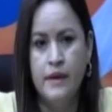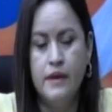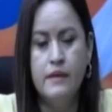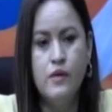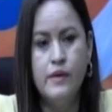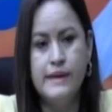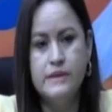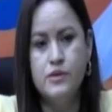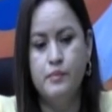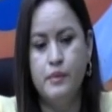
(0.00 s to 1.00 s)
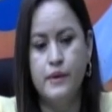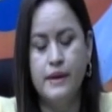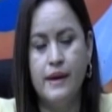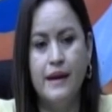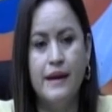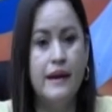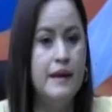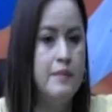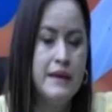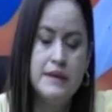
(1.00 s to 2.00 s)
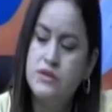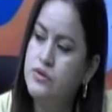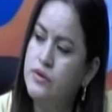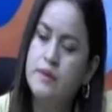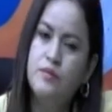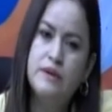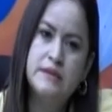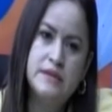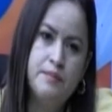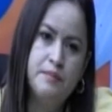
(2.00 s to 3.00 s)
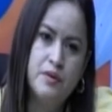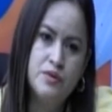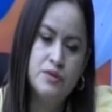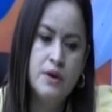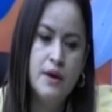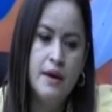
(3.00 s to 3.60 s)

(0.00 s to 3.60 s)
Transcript: Y digo esto porque la eliminación de municipios